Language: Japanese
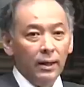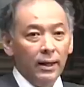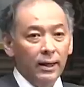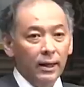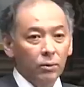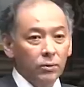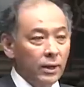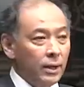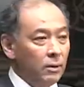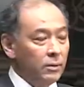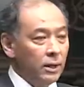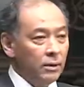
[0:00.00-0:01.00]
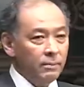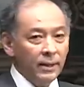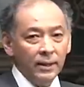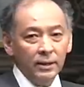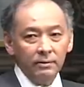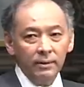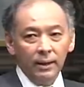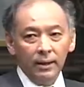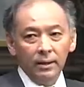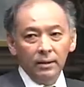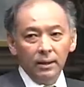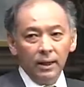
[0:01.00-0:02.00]
えー、この辺をやる場合に
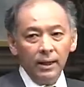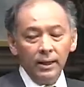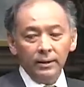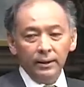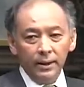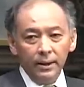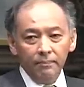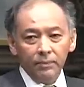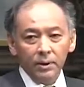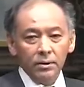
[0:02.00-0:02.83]
はあえてね